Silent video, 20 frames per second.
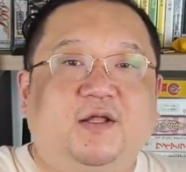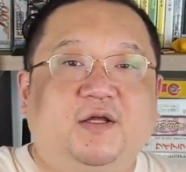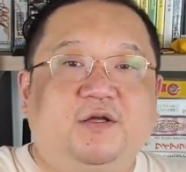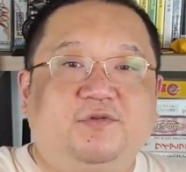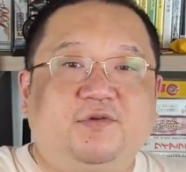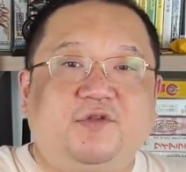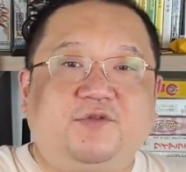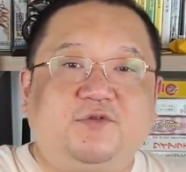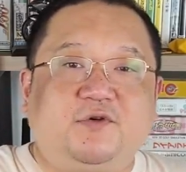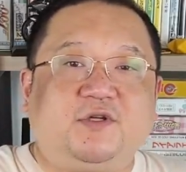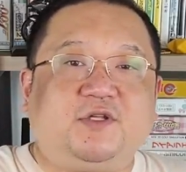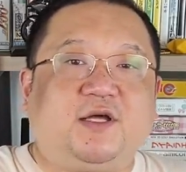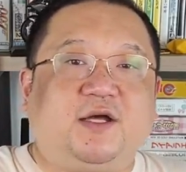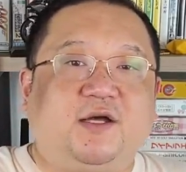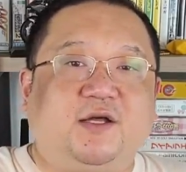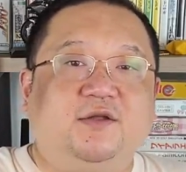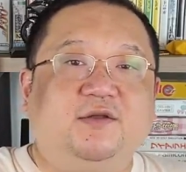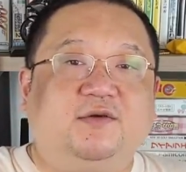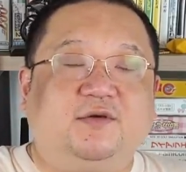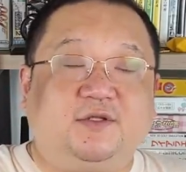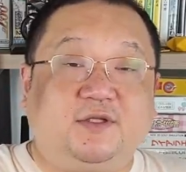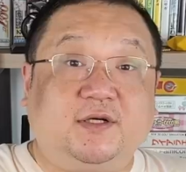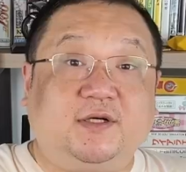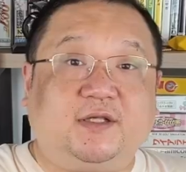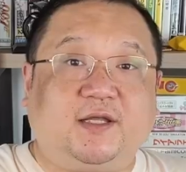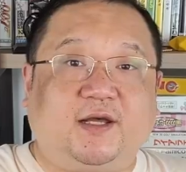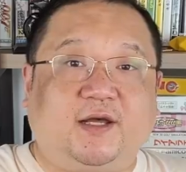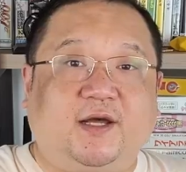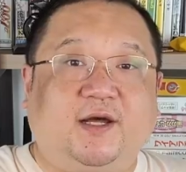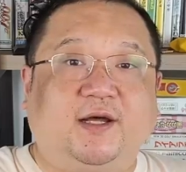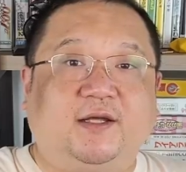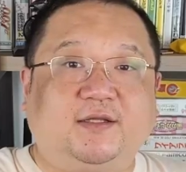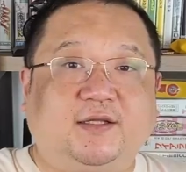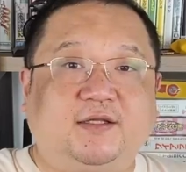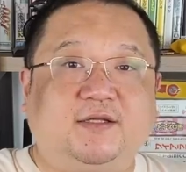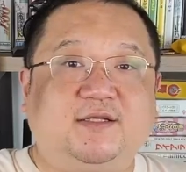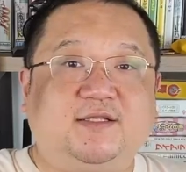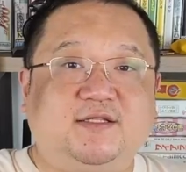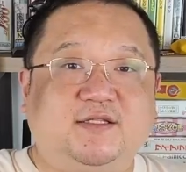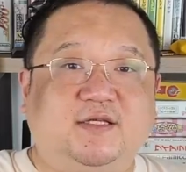因为作家很有特点啊，
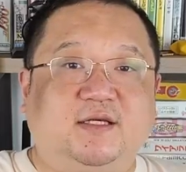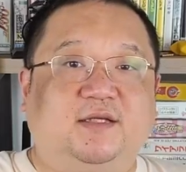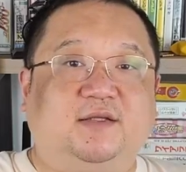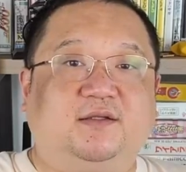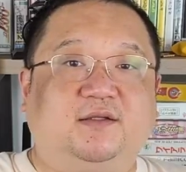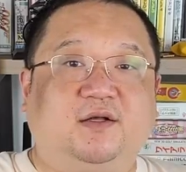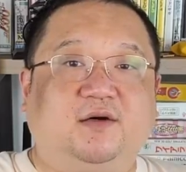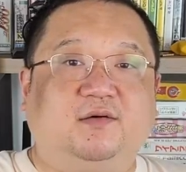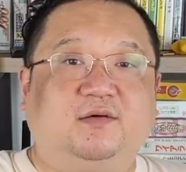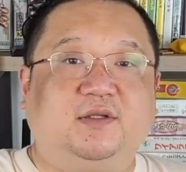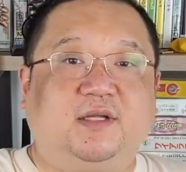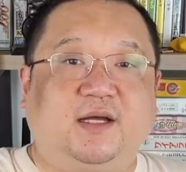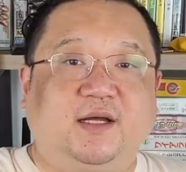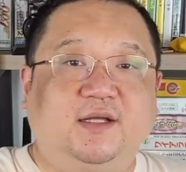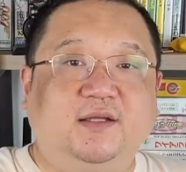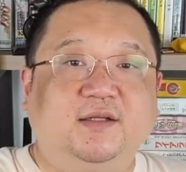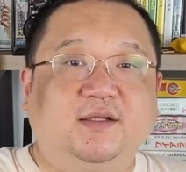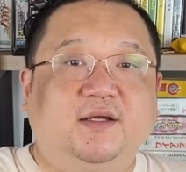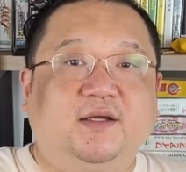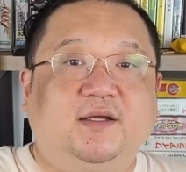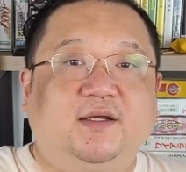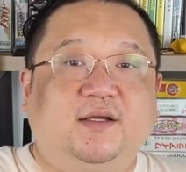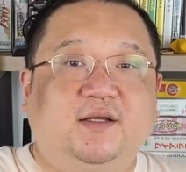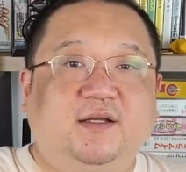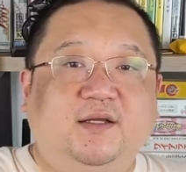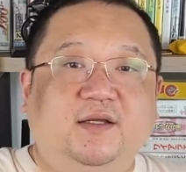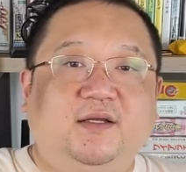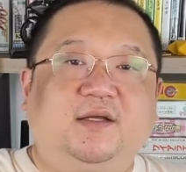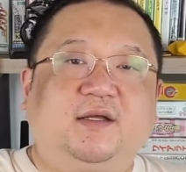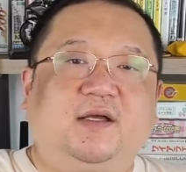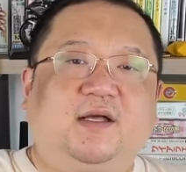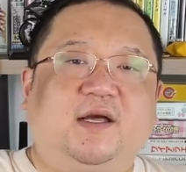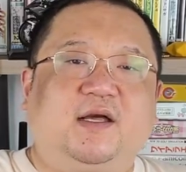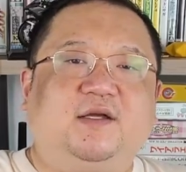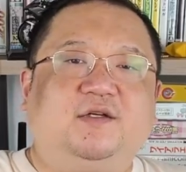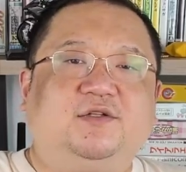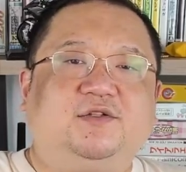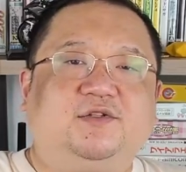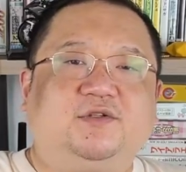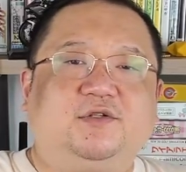他的《剪刀男》应
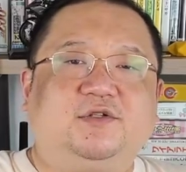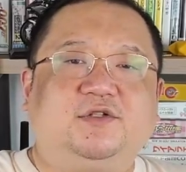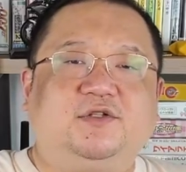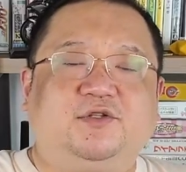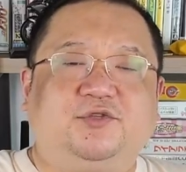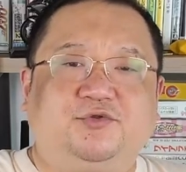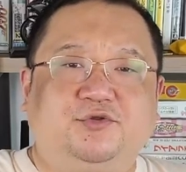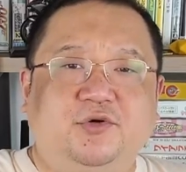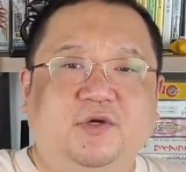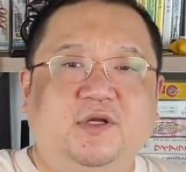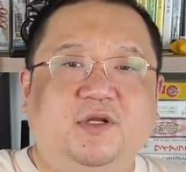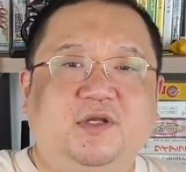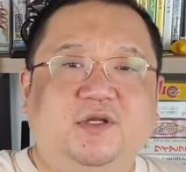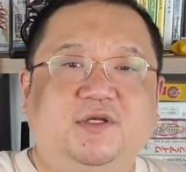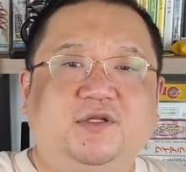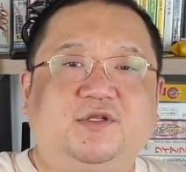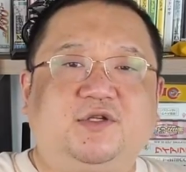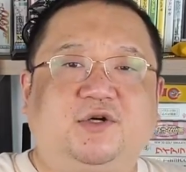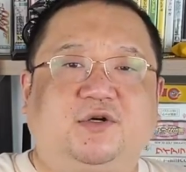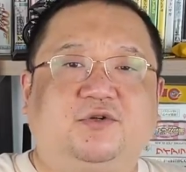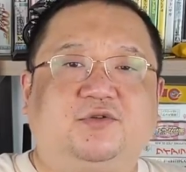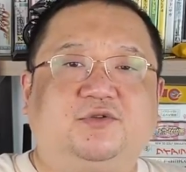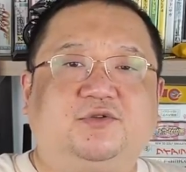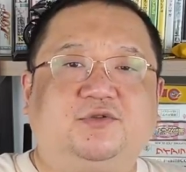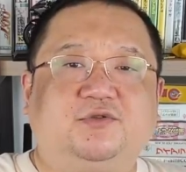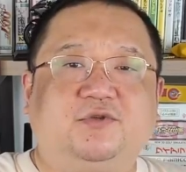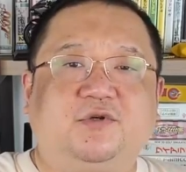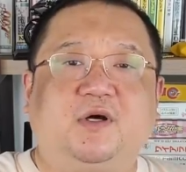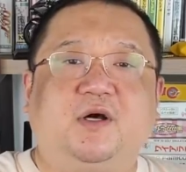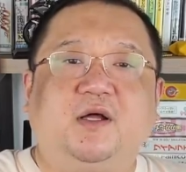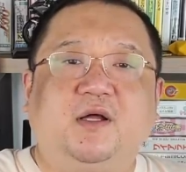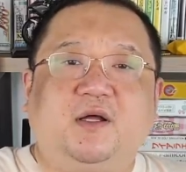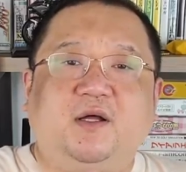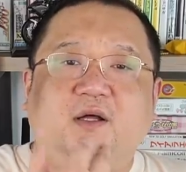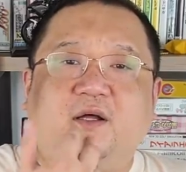该说是推理小说。